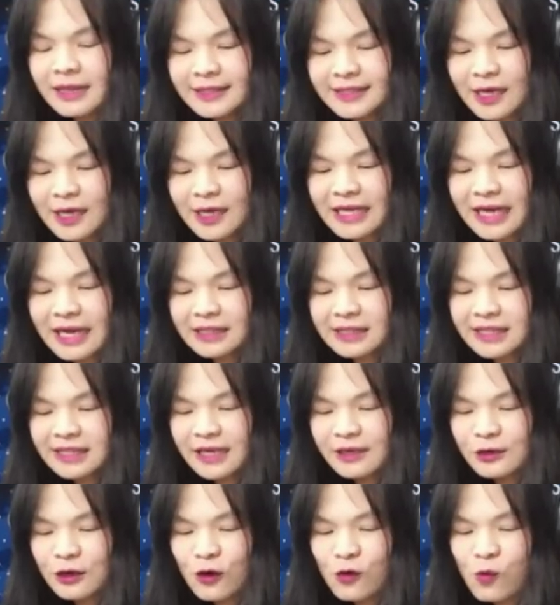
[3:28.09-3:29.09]
叫他
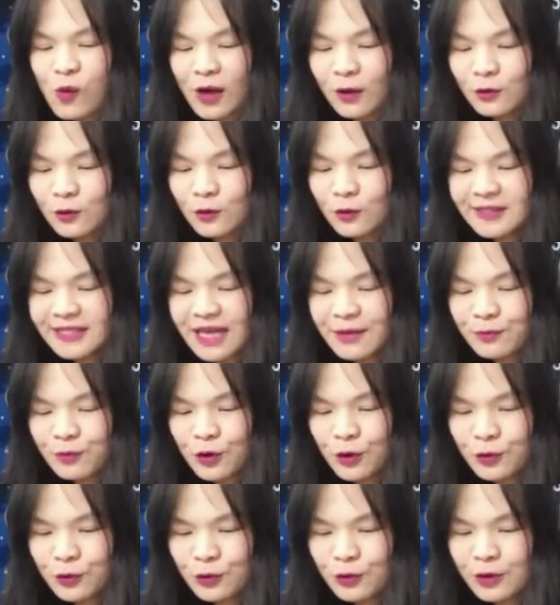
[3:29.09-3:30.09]
借由网络散
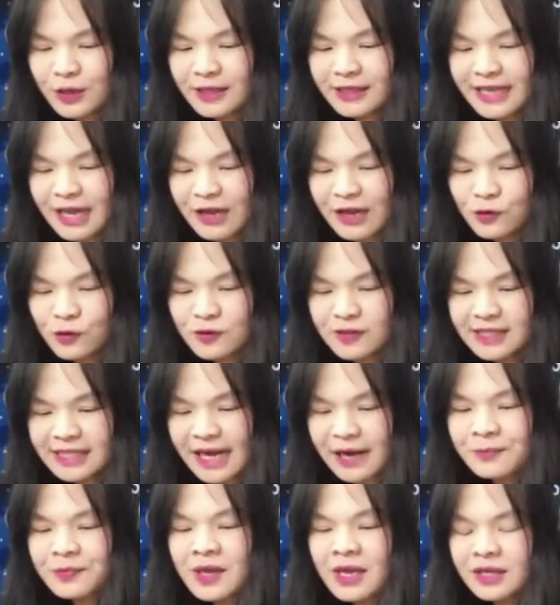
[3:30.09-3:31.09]
播舆论带风
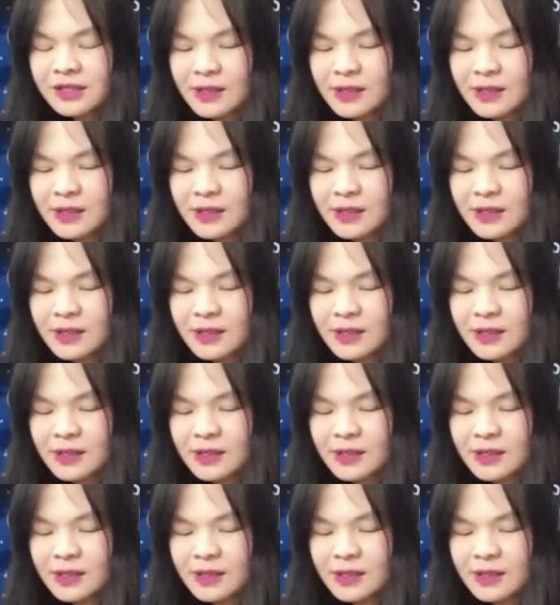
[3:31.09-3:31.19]
向，